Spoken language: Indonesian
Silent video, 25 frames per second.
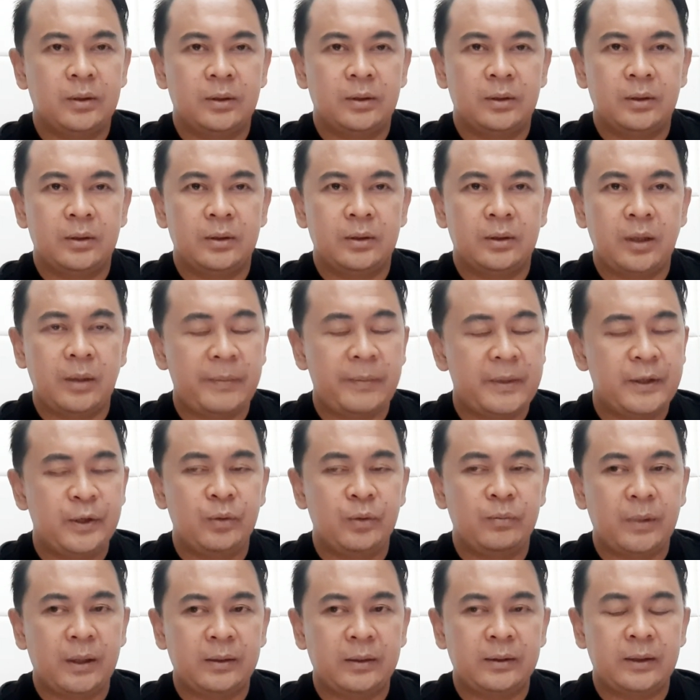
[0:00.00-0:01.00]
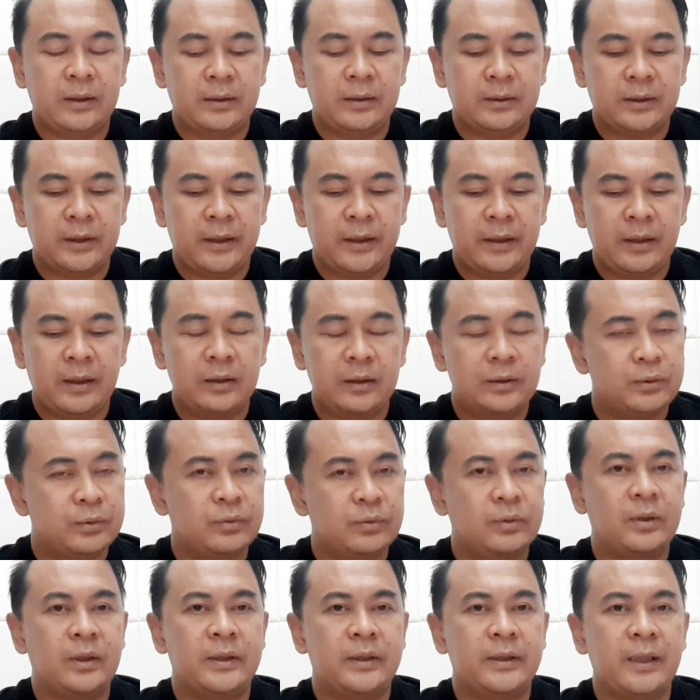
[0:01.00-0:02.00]
uh, habis jumatan saya
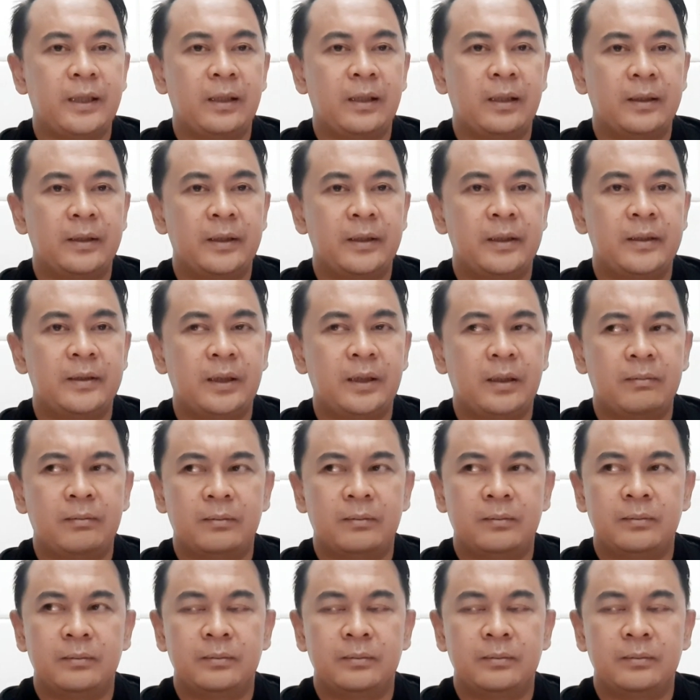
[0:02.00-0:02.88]
langsung kerja jam